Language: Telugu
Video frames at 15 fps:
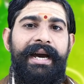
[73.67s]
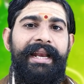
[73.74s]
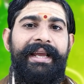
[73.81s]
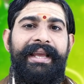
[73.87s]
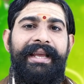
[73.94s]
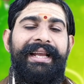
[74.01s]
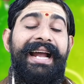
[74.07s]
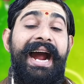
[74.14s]

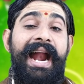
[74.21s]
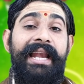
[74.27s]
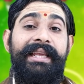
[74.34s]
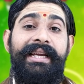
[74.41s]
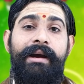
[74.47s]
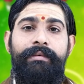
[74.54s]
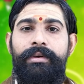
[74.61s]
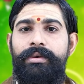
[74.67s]
అలాగే
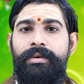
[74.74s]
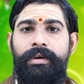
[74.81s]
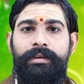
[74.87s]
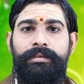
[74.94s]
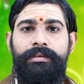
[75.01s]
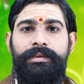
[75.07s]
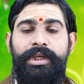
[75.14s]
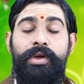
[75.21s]
ఖాళీగా
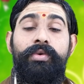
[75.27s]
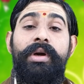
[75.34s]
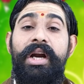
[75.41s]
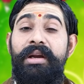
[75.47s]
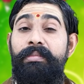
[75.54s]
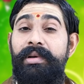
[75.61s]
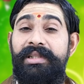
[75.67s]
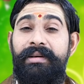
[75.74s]
ఉండకూడదు
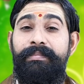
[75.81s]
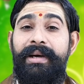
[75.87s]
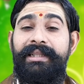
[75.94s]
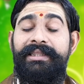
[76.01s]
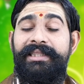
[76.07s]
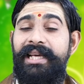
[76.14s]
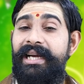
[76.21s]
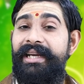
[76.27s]
ఎక్కువగా డబ్బులు
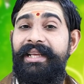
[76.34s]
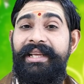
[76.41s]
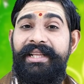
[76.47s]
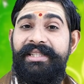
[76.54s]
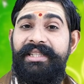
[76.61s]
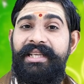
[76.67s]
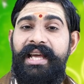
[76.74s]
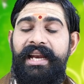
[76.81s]
సంపాదించాలంటే
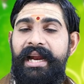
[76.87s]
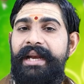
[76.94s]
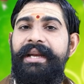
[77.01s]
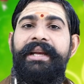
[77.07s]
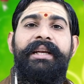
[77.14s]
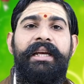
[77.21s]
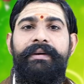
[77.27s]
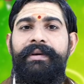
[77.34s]
ఏం చేయాలి
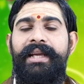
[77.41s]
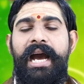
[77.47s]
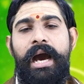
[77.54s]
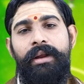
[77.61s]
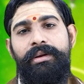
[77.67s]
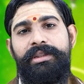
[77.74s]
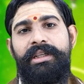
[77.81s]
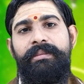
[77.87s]
అనేటటువంటి
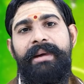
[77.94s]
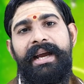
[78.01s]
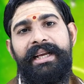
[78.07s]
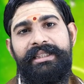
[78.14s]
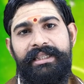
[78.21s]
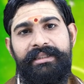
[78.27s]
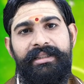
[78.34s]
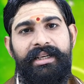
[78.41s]
ఆలోచనలు
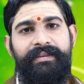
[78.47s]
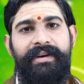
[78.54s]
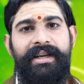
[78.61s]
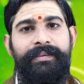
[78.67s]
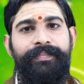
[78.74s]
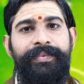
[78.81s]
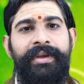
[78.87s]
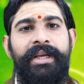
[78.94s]
బాగా చేస్తారు ఈ
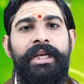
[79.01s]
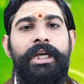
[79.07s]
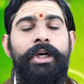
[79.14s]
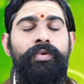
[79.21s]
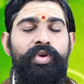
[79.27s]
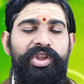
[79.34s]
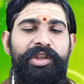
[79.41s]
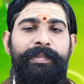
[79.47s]
వారం
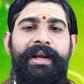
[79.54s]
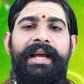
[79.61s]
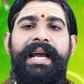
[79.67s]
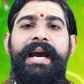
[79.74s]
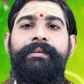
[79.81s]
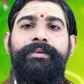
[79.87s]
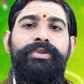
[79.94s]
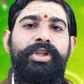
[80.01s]

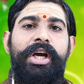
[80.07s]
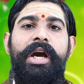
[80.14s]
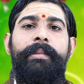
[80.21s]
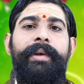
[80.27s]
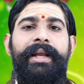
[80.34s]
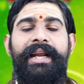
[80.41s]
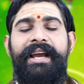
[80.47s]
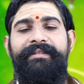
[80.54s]
వృత్తిపరంగా
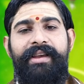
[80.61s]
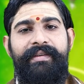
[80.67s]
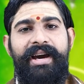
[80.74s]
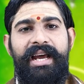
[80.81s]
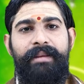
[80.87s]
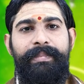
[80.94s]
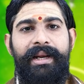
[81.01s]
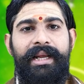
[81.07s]
ఉద్యోగపరంగా
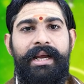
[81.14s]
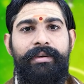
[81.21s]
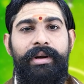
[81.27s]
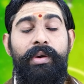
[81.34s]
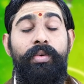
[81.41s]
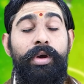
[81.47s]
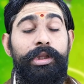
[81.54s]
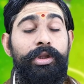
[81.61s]
వ్యవహారపరంగా
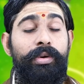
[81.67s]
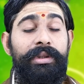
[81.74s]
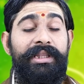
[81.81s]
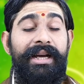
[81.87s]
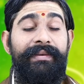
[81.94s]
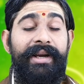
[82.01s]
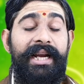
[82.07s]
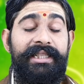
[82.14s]
కూడా కొత్త
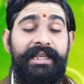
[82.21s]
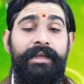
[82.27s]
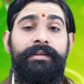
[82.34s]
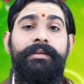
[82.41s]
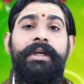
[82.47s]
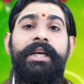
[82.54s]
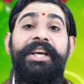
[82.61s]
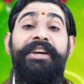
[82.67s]
కొత్త
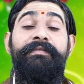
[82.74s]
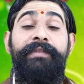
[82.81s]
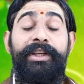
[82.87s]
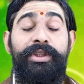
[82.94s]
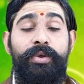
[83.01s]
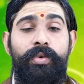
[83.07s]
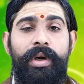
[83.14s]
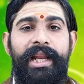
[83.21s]
అవకాశాలు
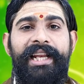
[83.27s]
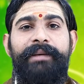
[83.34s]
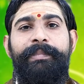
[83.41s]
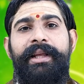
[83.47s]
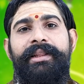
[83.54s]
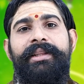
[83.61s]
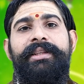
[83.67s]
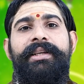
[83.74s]

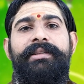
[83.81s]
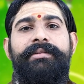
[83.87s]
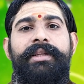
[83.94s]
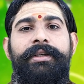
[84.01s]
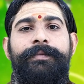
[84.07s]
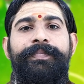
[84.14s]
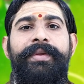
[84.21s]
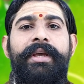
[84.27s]
వెతుక్కోవడానికి ప్రయత్నం
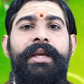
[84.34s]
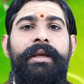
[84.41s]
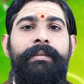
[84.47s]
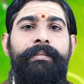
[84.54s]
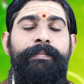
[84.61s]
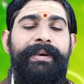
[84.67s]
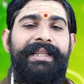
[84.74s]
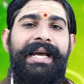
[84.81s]
చేస్తారు
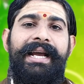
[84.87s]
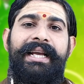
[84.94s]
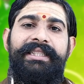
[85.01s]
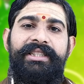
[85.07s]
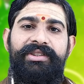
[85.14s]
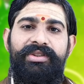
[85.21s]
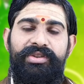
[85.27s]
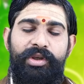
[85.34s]
ఇప్పటిదాకా
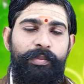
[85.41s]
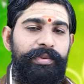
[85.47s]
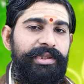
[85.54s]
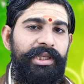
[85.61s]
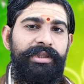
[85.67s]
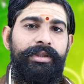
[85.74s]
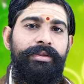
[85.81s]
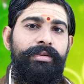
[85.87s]
చేసిన తప్పు
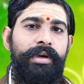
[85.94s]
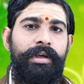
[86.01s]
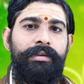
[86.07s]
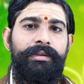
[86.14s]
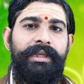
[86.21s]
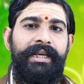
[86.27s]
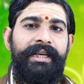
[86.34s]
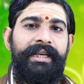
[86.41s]

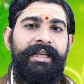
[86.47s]
సరిదిద్దుకోవడం